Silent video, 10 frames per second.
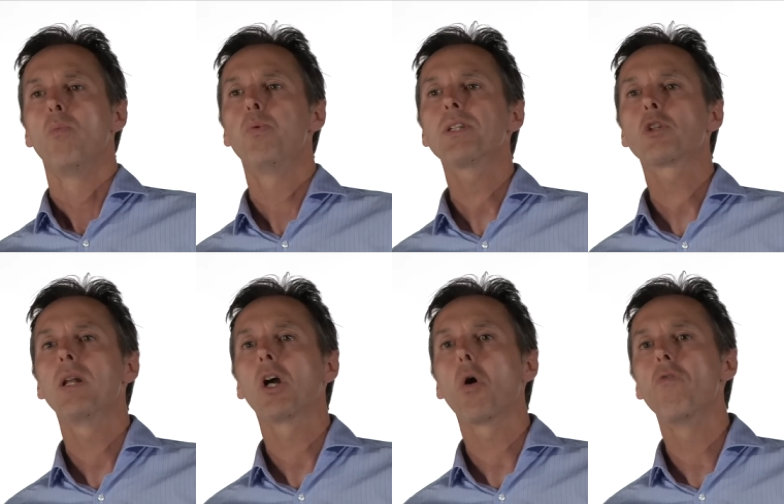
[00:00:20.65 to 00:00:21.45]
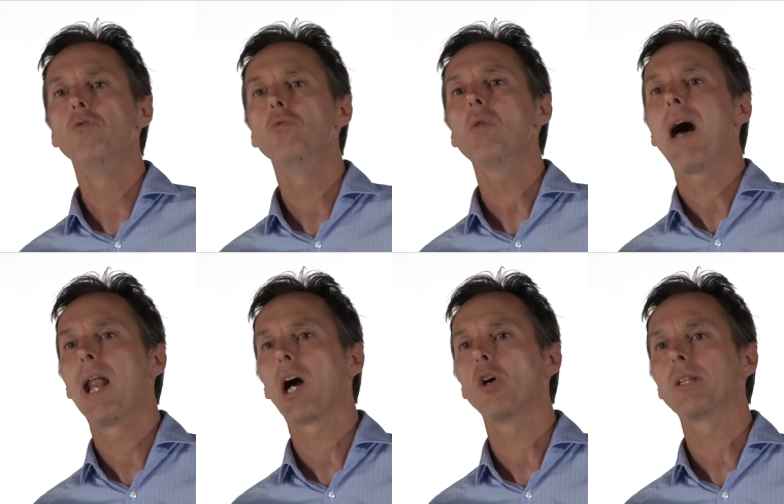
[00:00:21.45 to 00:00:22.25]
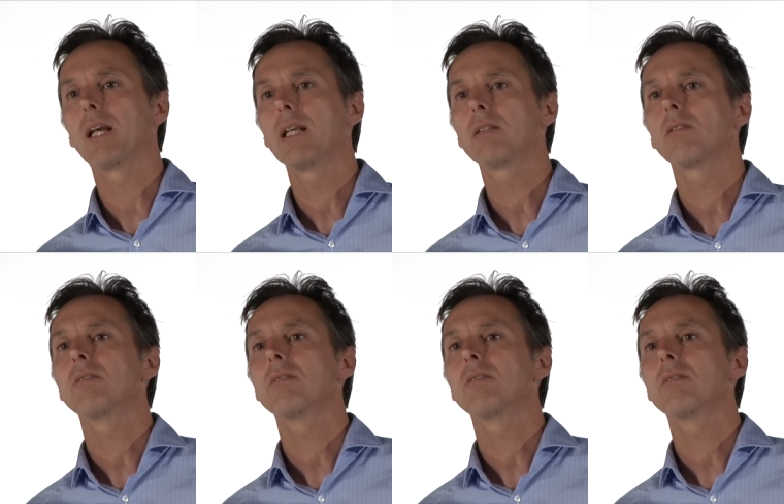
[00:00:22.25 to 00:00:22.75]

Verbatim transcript: puisque les revenus à la retraite,